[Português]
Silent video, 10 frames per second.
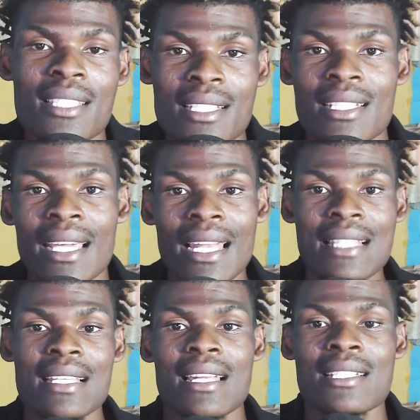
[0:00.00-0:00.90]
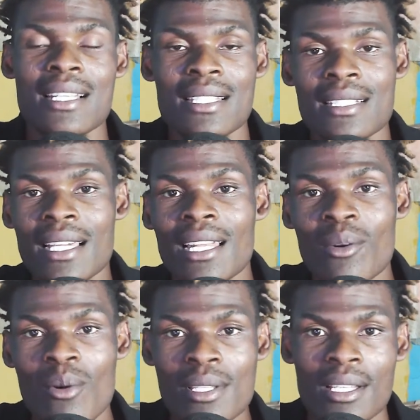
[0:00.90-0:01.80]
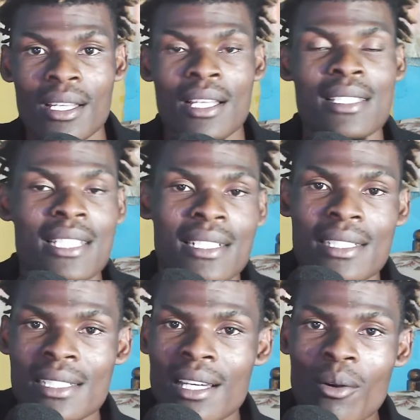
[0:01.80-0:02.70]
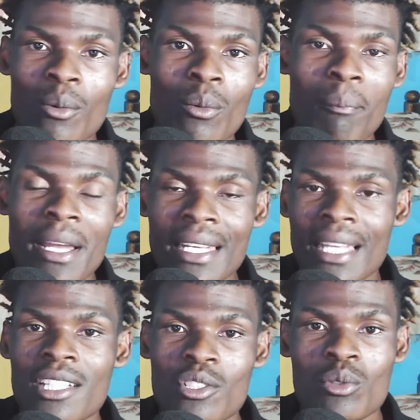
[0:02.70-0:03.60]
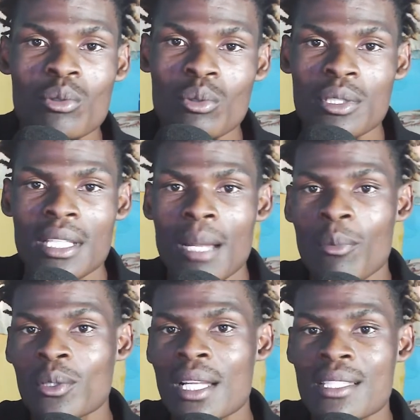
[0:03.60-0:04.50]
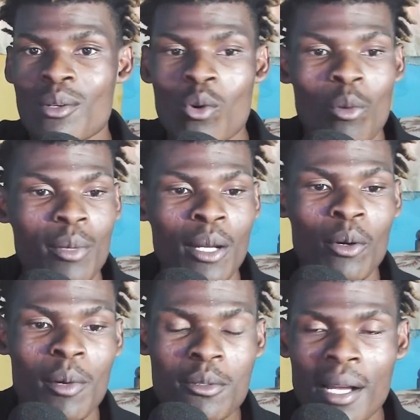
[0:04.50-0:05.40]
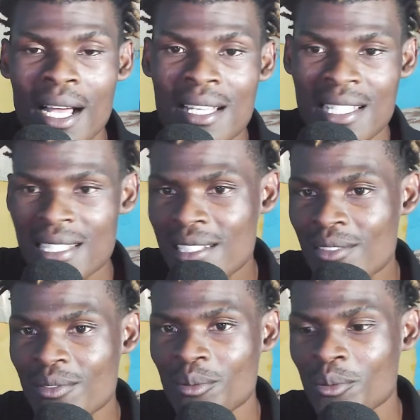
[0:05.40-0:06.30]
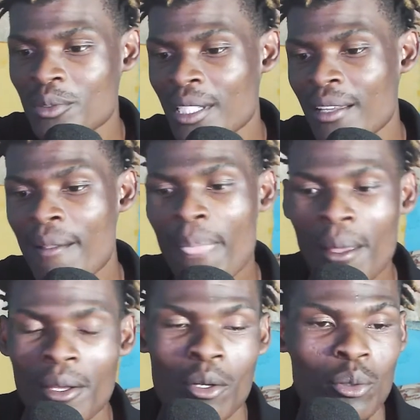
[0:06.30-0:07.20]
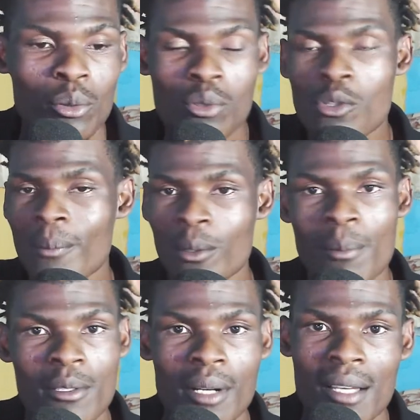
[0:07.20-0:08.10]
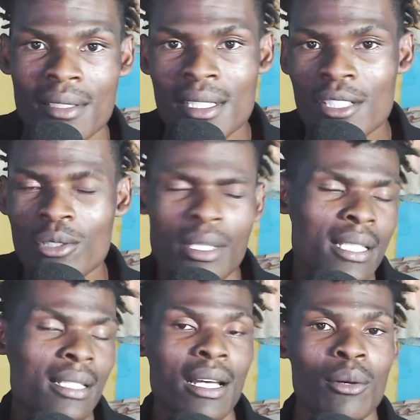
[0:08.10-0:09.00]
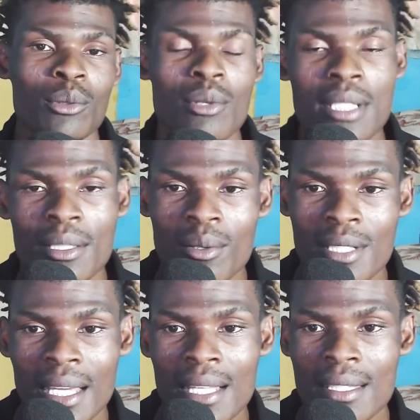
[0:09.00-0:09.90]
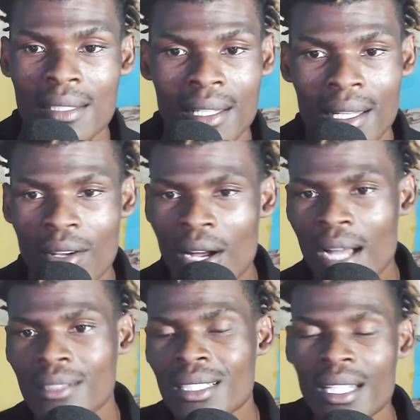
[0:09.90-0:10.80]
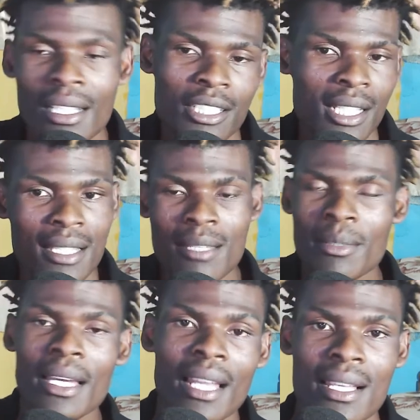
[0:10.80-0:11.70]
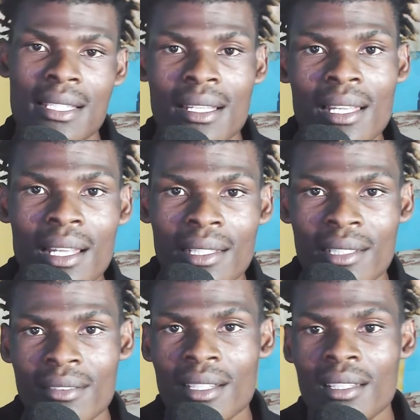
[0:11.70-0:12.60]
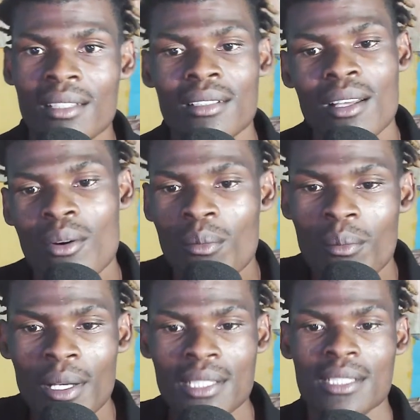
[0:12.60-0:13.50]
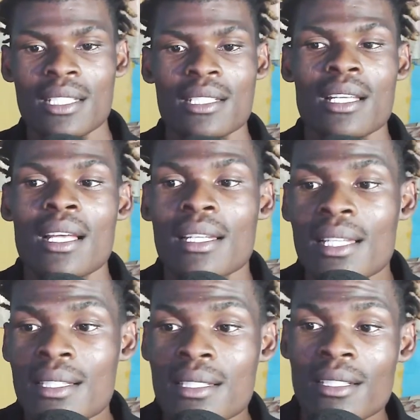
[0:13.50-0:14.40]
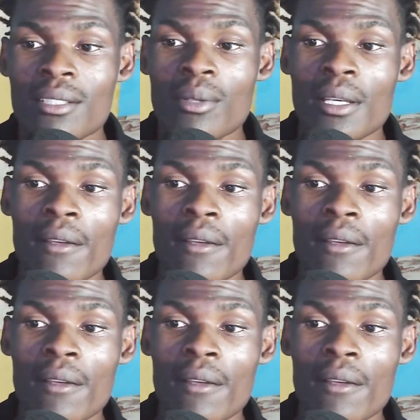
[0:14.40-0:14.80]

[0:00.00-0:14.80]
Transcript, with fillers: daquela cena, esqueceste daquela coisa. Se a gente tinha um pendente junto, será era para trazer o computador para sua casa, a gente, você, eu não trouxe o computador para sua casa. Você diz, Judas, que tal? Trouxe, trouxe aquela cena lá. Eu, ah, esqueci-me daquela cena lá, tá vendo, né? Então, a gente diz desse jeito aí.